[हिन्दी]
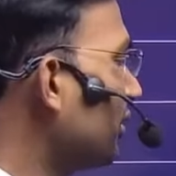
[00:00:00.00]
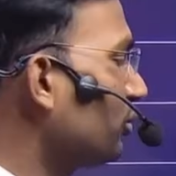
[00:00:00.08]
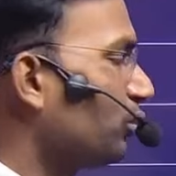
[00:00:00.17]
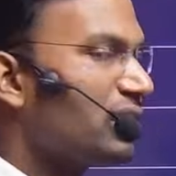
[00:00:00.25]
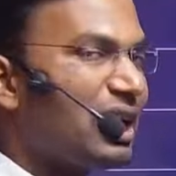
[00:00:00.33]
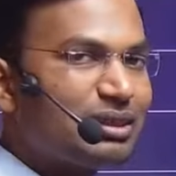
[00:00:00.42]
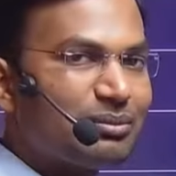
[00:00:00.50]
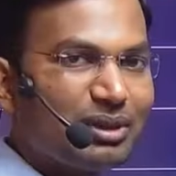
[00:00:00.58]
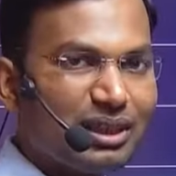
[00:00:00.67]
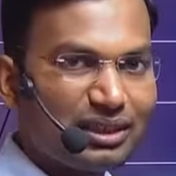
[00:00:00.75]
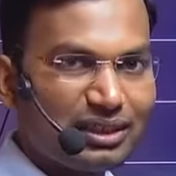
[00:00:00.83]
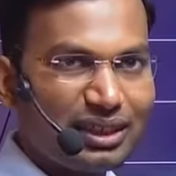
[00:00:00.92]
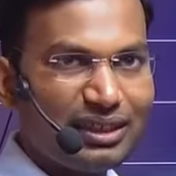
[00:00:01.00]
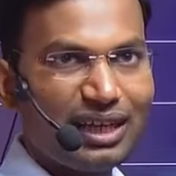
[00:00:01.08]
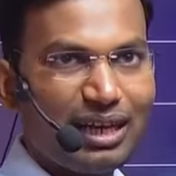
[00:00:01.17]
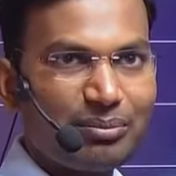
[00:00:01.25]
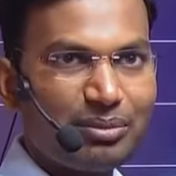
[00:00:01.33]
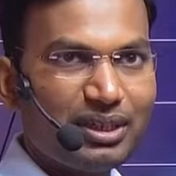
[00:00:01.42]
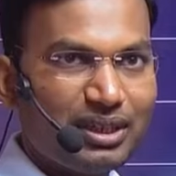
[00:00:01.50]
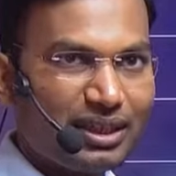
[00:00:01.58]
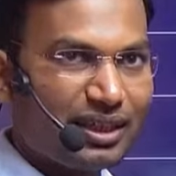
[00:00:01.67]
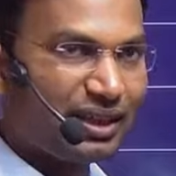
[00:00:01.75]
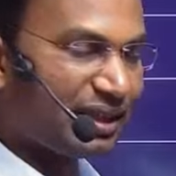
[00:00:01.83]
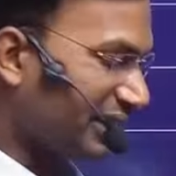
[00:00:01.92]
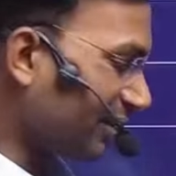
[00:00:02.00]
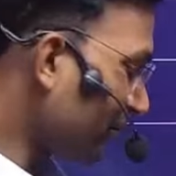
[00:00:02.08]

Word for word: तुलनात्मक अध्ययन यहाँ पर करेंगे